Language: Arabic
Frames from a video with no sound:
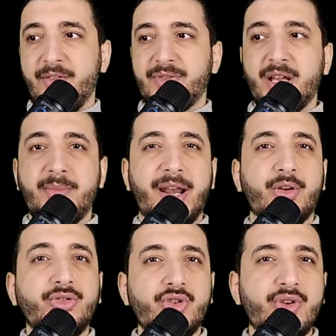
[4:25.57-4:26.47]
طيب انا
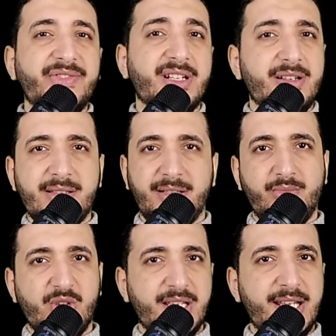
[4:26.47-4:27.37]
كنت شفت قصه
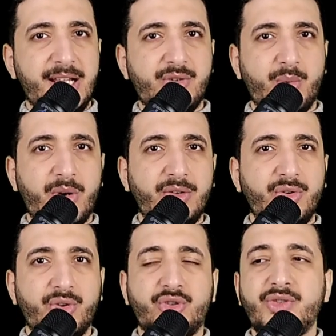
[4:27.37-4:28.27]
مسلسل ال سوبرانو
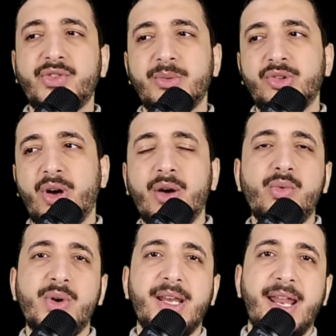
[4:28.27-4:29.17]
كنت شفت منه
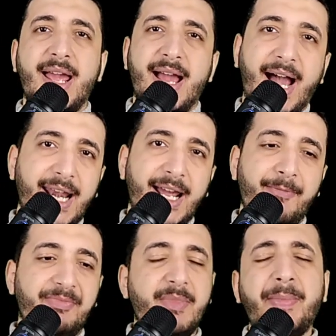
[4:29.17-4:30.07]
اول حلقه
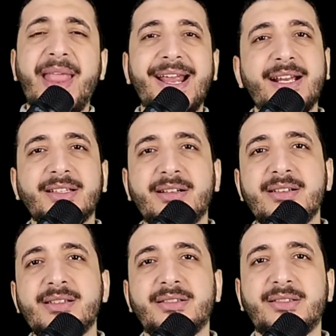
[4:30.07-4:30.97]
مبدئيا كده
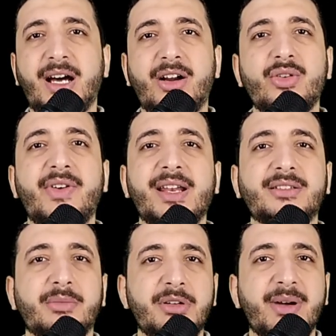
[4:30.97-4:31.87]
قصه التعرف على
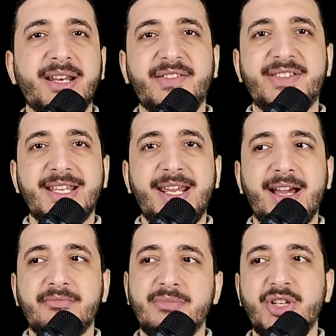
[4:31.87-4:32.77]
الطبيبه النفسيه
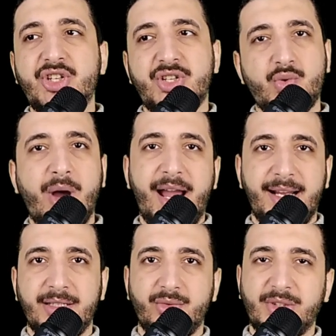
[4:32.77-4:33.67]
مش
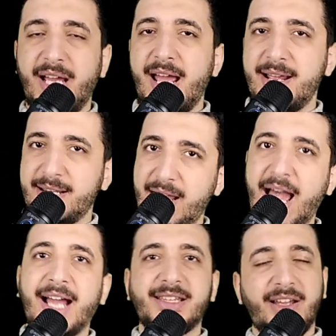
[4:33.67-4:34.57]
واحد وده
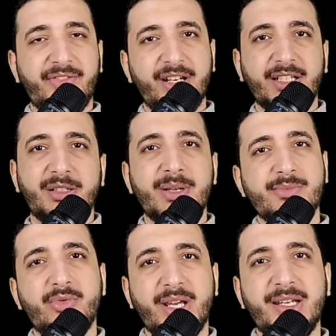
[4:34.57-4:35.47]
حتى في
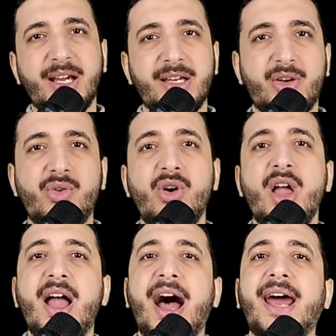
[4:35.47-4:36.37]
الاقتباس ممكن يغيروه
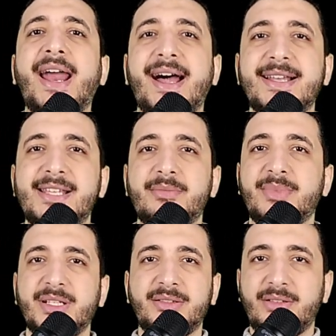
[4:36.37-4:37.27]
على حسب
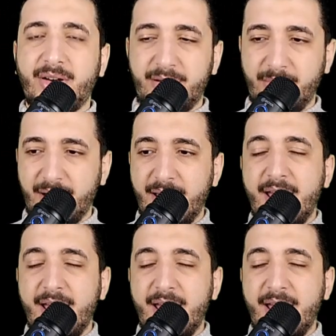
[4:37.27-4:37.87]
الدراما